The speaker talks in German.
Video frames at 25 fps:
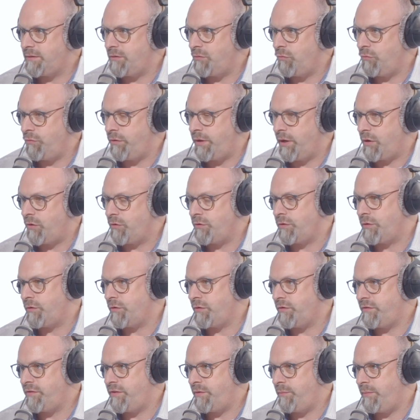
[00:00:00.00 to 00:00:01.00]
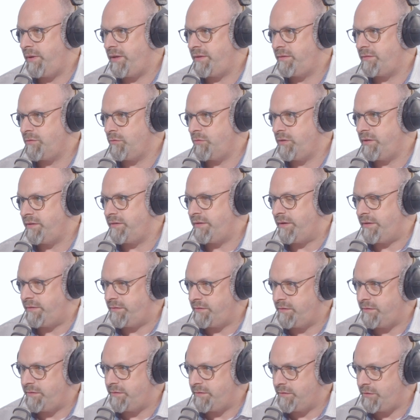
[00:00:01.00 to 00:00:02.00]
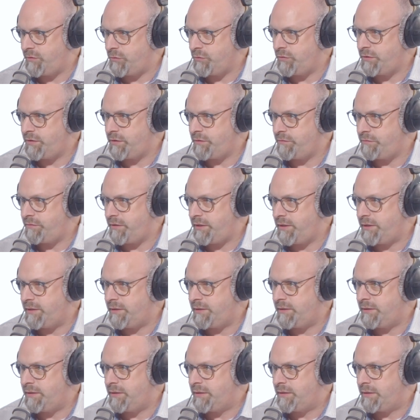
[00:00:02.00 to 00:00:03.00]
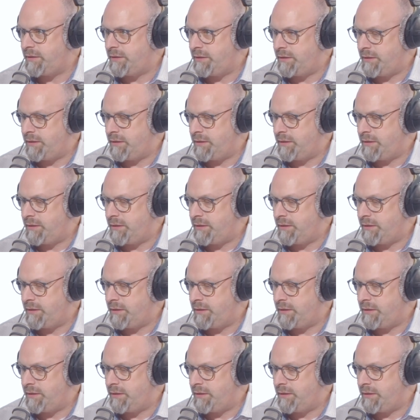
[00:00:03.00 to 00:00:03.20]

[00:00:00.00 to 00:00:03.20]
Und er konnte trotzdem essen und das Essen ist nicht durchgefallen.